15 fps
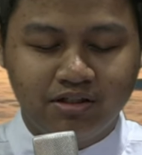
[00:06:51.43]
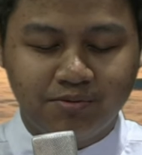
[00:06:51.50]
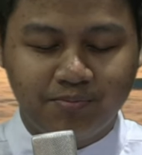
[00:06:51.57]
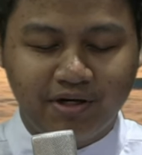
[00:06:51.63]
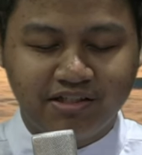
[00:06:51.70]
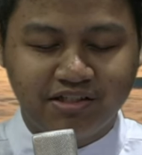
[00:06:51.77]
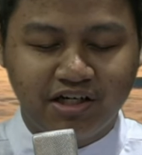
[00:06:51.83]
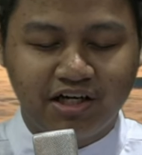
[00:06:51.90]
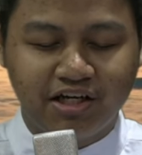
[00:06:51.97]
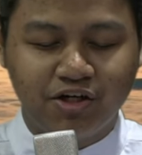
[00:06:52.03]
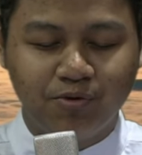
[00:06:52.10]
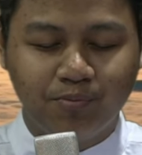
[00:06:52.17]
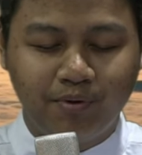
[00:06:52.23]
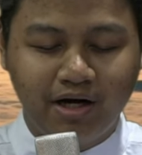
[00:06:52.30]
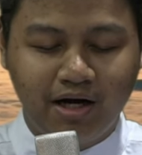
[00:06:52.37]
sepanjang
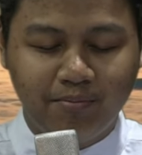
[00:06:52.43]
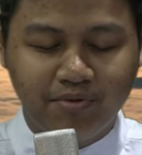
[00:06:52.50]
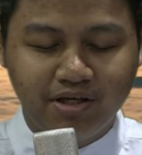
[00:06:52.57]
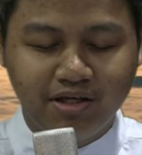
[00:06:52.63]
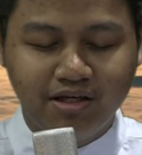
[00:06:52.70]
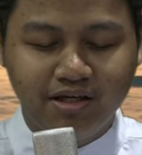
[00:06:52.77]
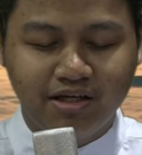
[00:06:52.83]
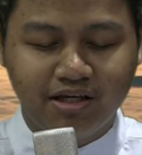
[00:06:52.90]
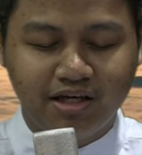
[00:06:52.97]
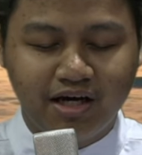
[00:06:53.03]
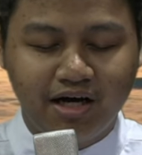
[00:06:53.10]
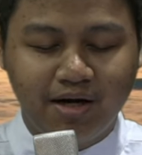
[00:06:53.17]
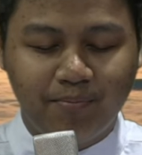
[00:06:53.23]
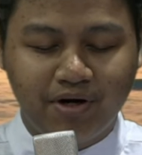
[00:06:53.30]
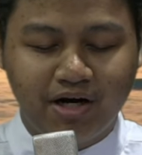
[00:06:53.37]
hidup kami
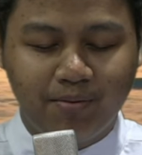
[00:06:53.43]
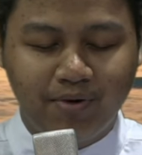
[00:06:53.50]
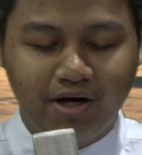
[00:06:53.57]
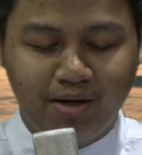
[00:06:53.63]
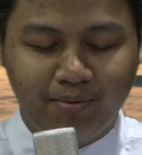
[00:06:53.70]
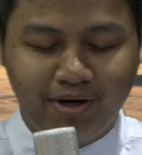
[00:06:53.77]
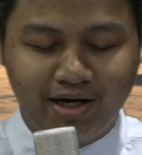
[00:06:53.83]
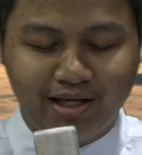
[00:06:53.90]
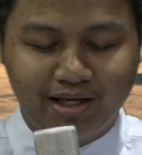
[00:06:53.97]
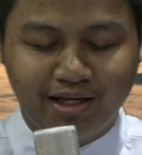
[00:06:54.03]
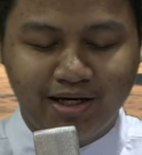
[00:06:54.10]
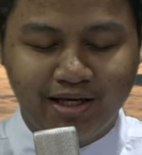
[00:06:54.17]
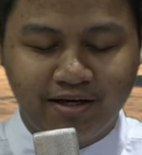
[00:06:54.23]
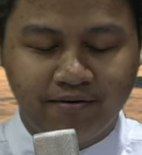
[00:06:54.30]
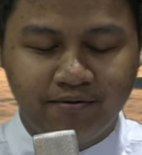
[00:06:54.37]
hingga pada malam hari
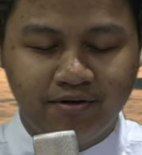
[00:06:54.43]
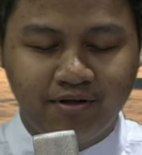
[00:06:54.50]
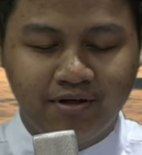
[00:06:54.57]
ini.